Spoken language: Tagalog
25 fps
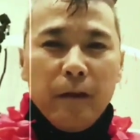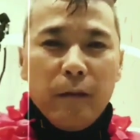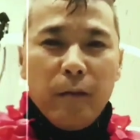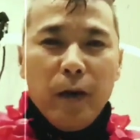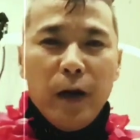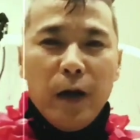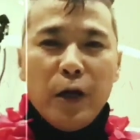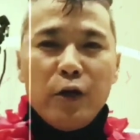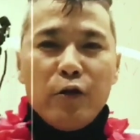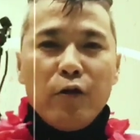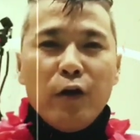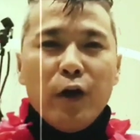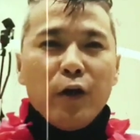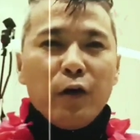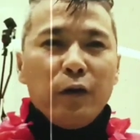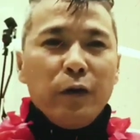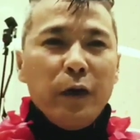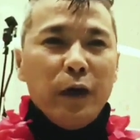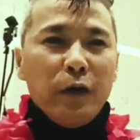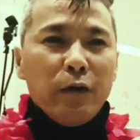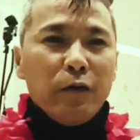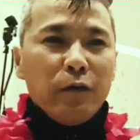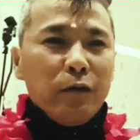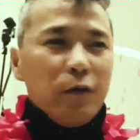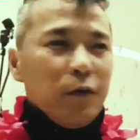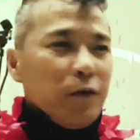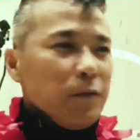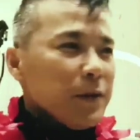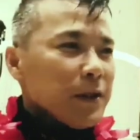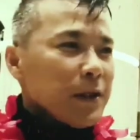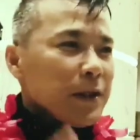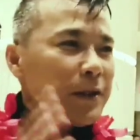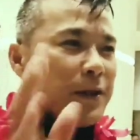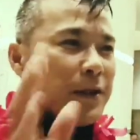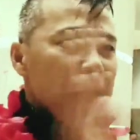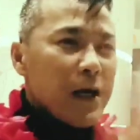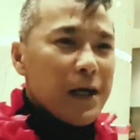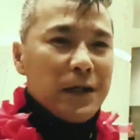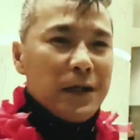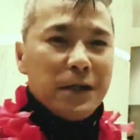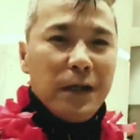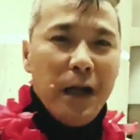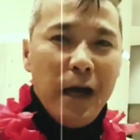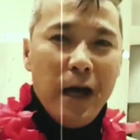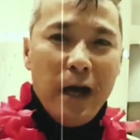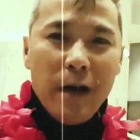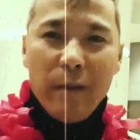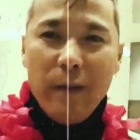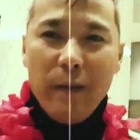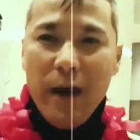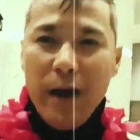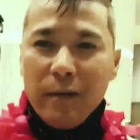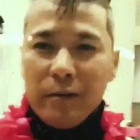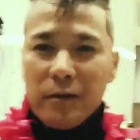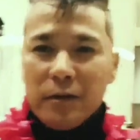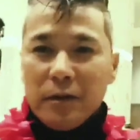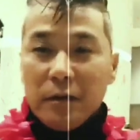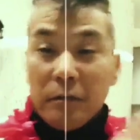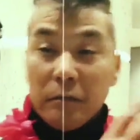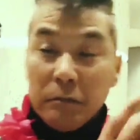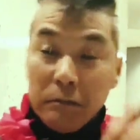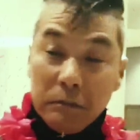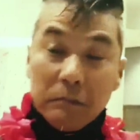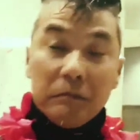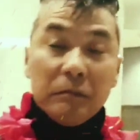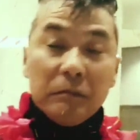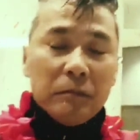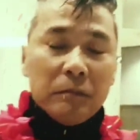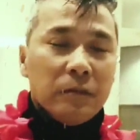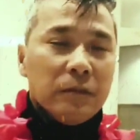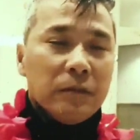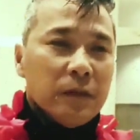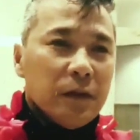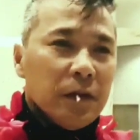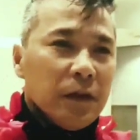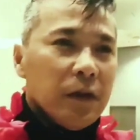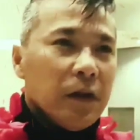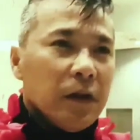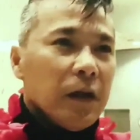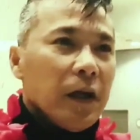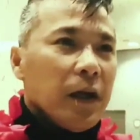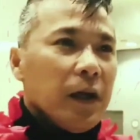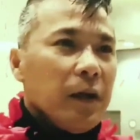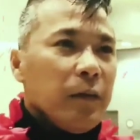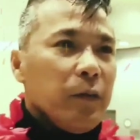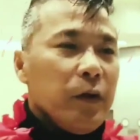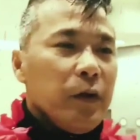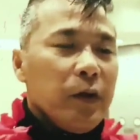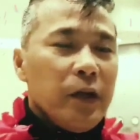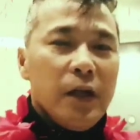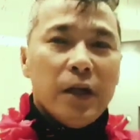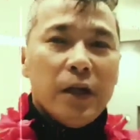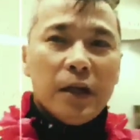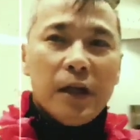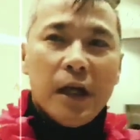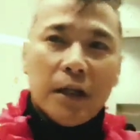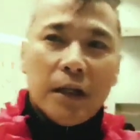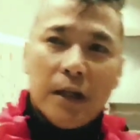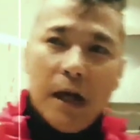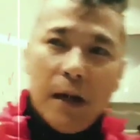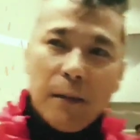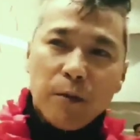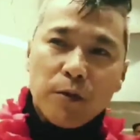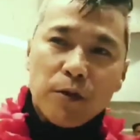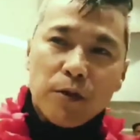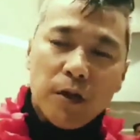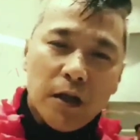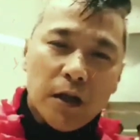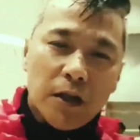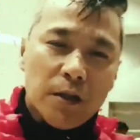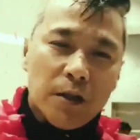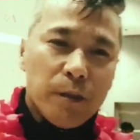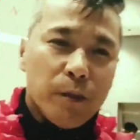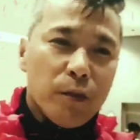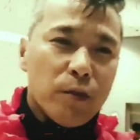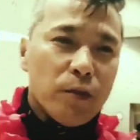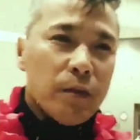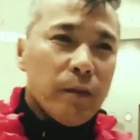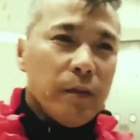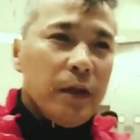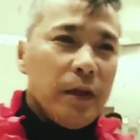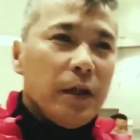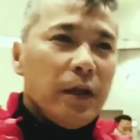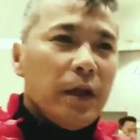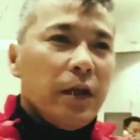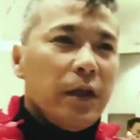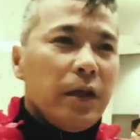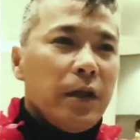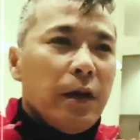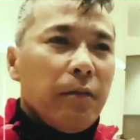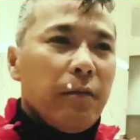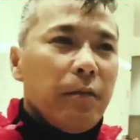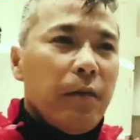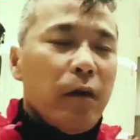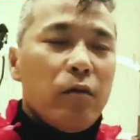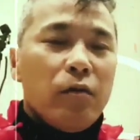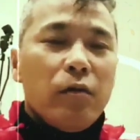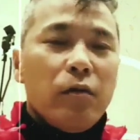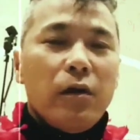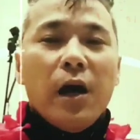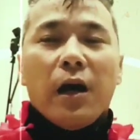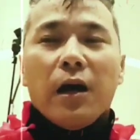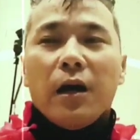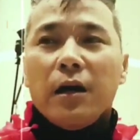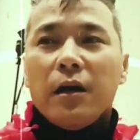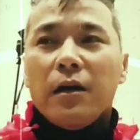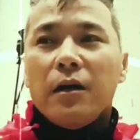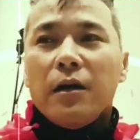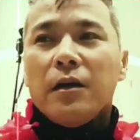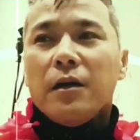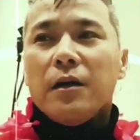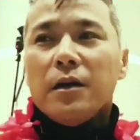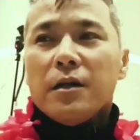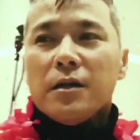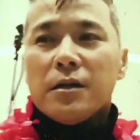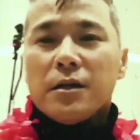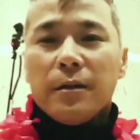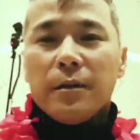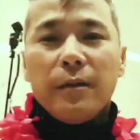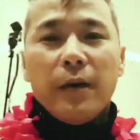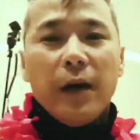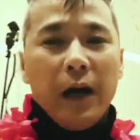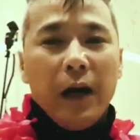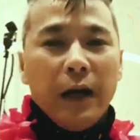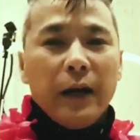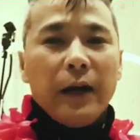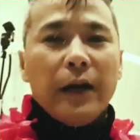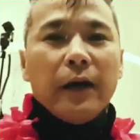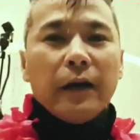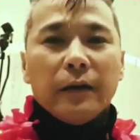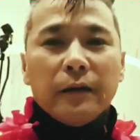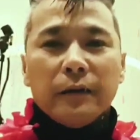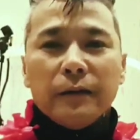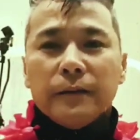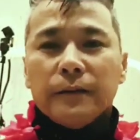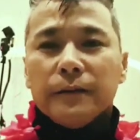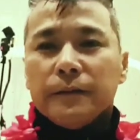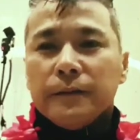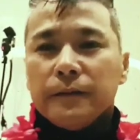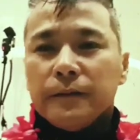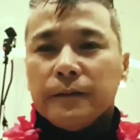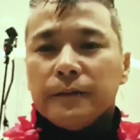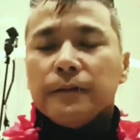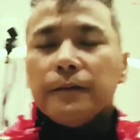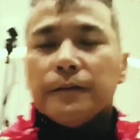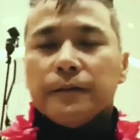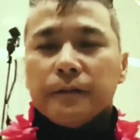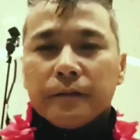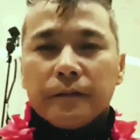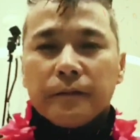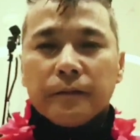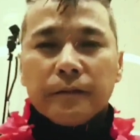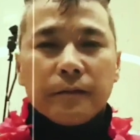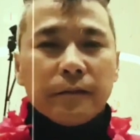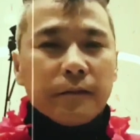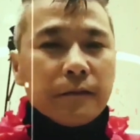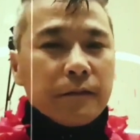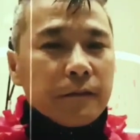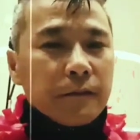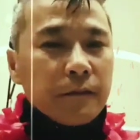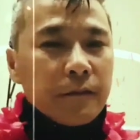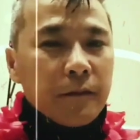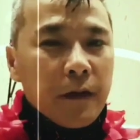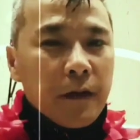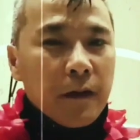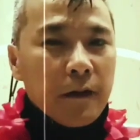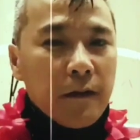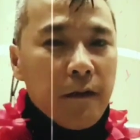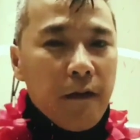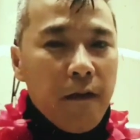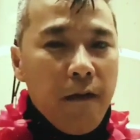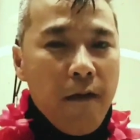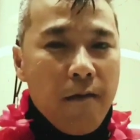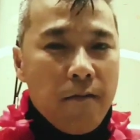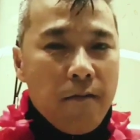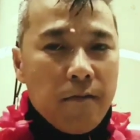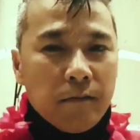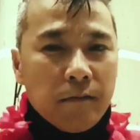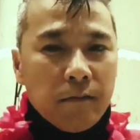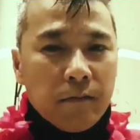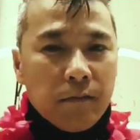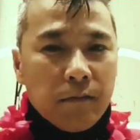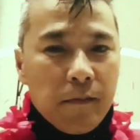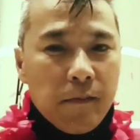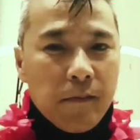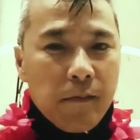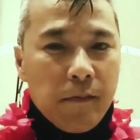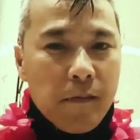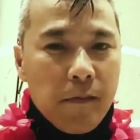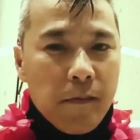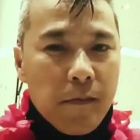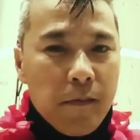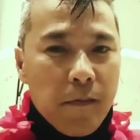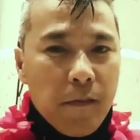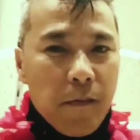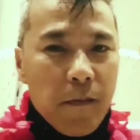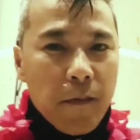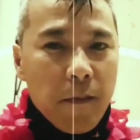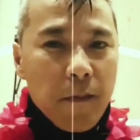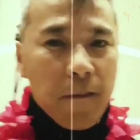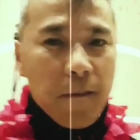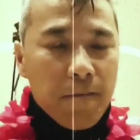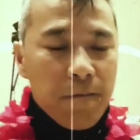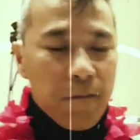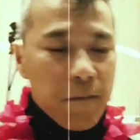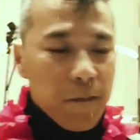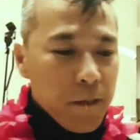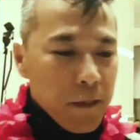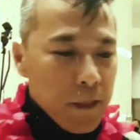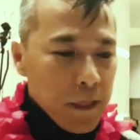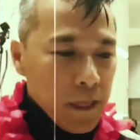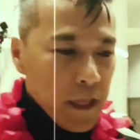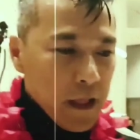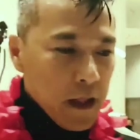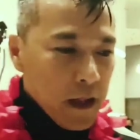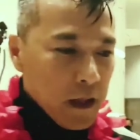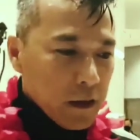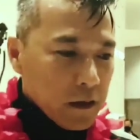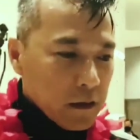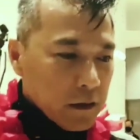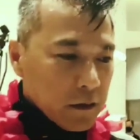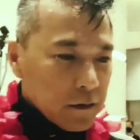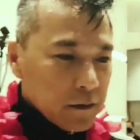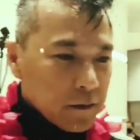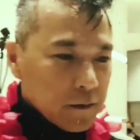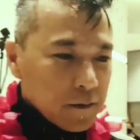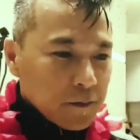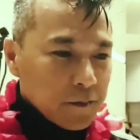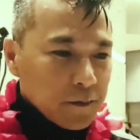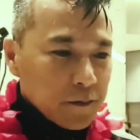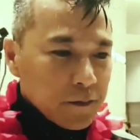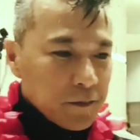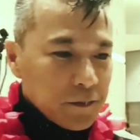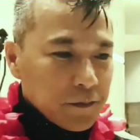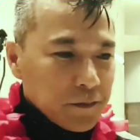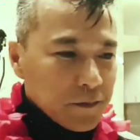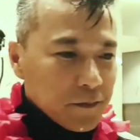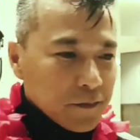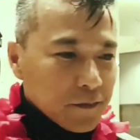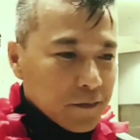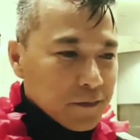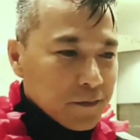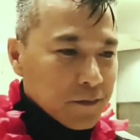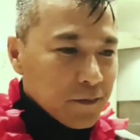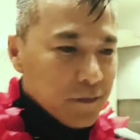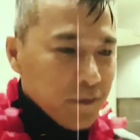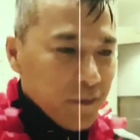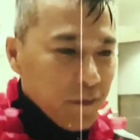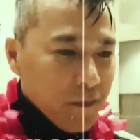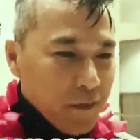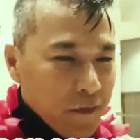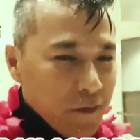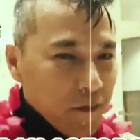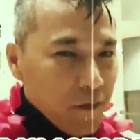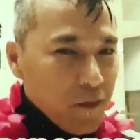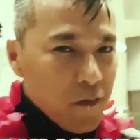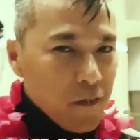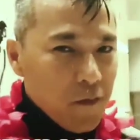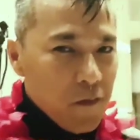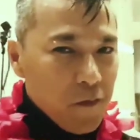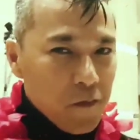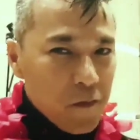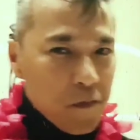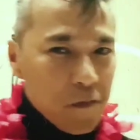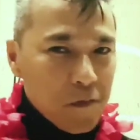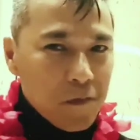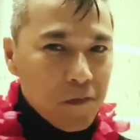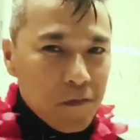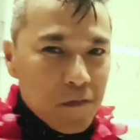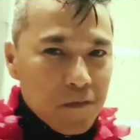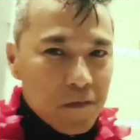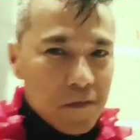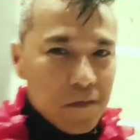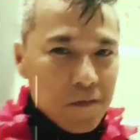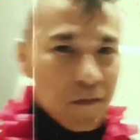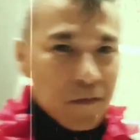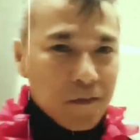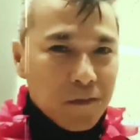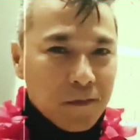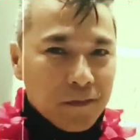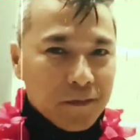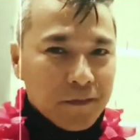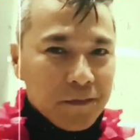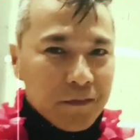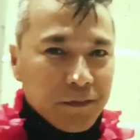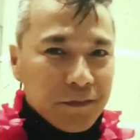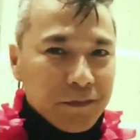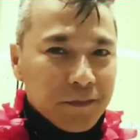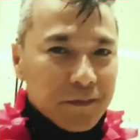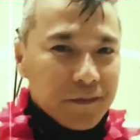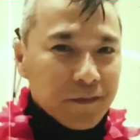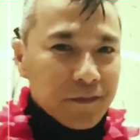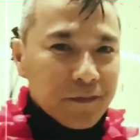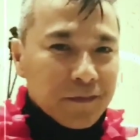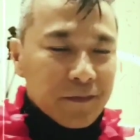Mali yung ano eh, yung oh, tandaan na sila. Kayaan mo na. Uh, uh, hindi natatapos ang responsibilidad ng magulang sa mga anak. Sir, may mensahe ba kayong gustong iparating naman kay Aljo para kay AJ? Bilang ama, syempre, bilang lalaki sa lalaki.